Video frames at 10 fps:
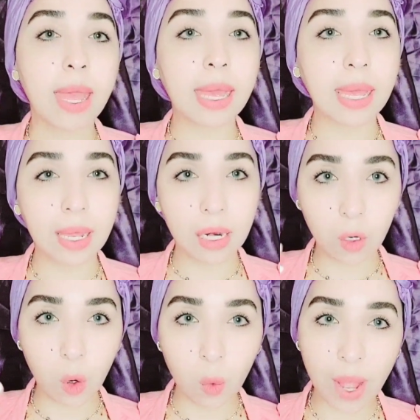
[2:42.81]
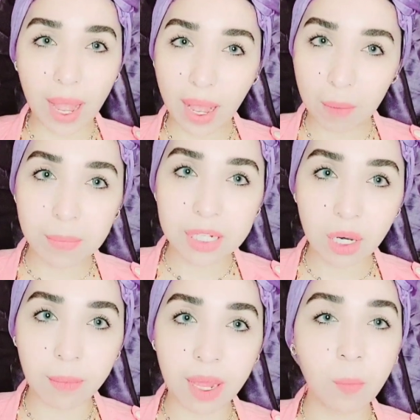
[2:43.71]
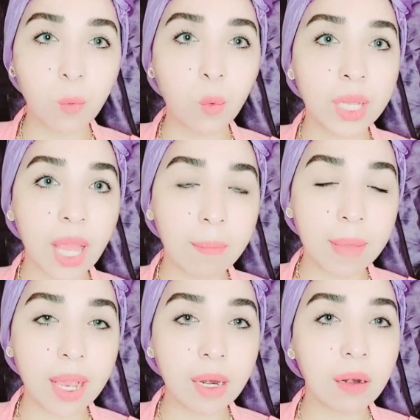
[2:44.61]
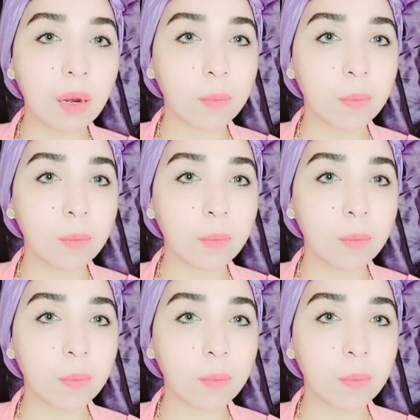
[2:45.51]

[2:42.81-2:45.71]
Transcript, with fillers: آه، اللي هو حب الشباب وكمان